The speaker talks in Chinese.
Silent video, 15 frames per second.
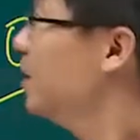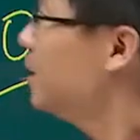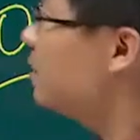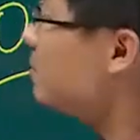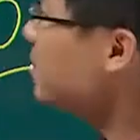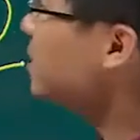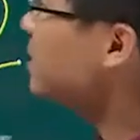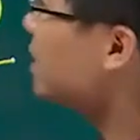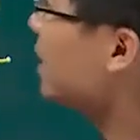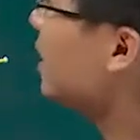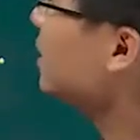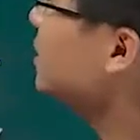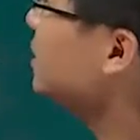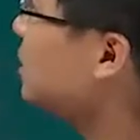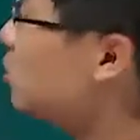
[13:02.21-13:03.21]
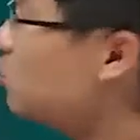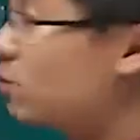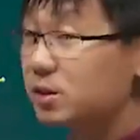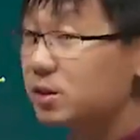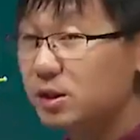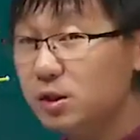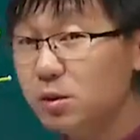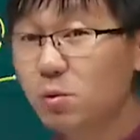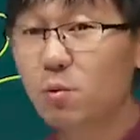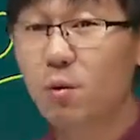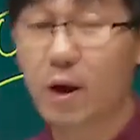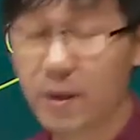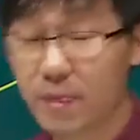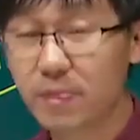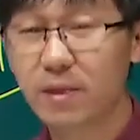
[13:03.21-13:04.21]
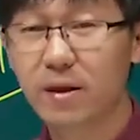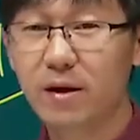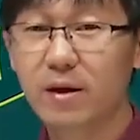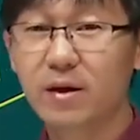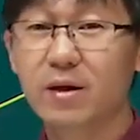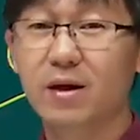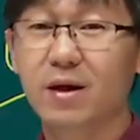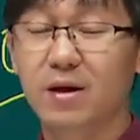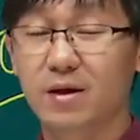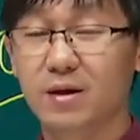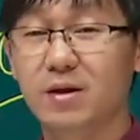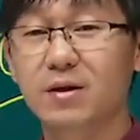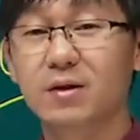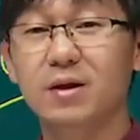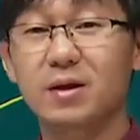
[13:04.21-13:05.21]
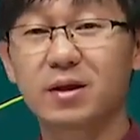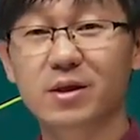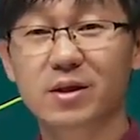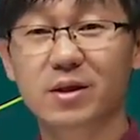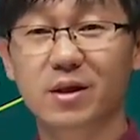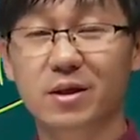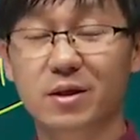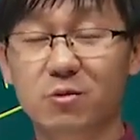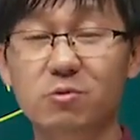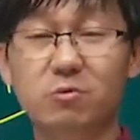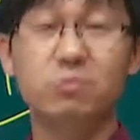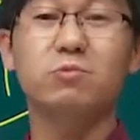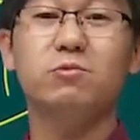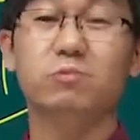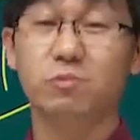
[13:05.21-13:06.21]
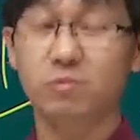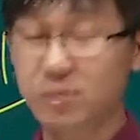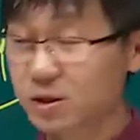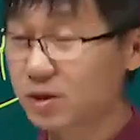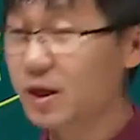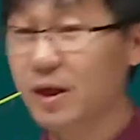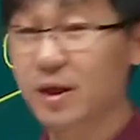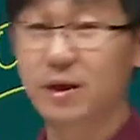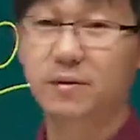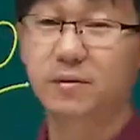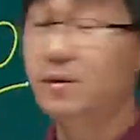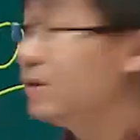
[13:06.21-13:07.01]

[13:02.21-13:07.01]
那么沈阳机集团啊的呃控股股东是谁呀？